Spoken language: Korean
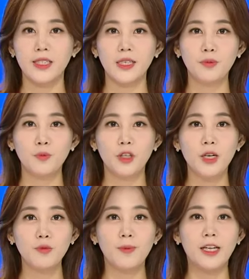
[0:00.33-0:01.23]

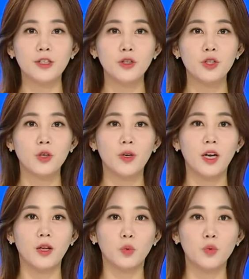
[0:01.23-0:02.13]

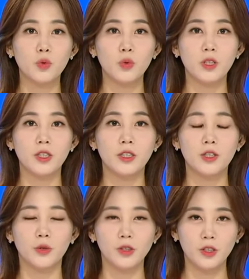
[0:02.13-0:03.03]
식품의약품안전처와
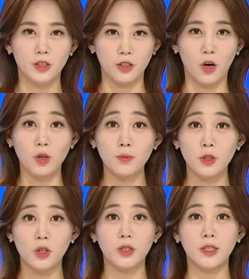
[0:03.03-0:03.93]
농촌진흥청은
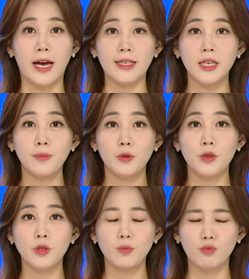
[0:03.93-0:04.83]
여름철
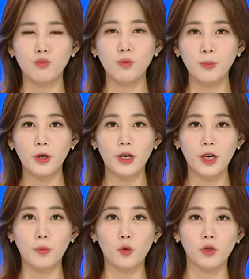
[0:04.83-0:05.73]
야생버섯을
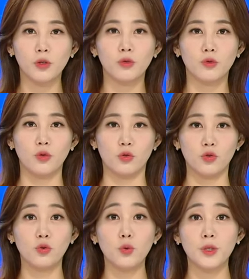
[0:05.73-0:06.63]
무분별하게 먹을
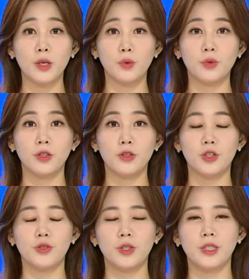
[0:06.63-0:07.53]
경우 중독사고로
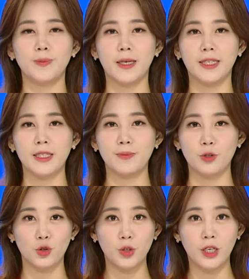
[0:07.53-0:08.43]
이어질 수 있는
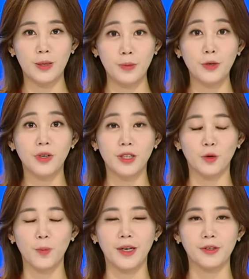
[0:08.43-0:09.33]
만큼 주의가
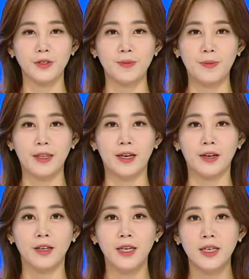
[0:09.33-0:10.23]
필요하다고
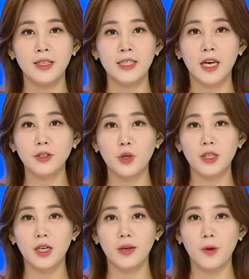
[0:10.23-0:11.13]
밝혔습니다.
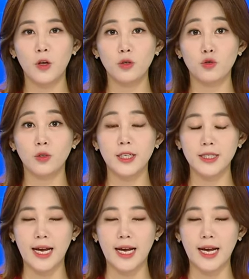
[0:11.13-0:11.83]
식약처에 따르면 국내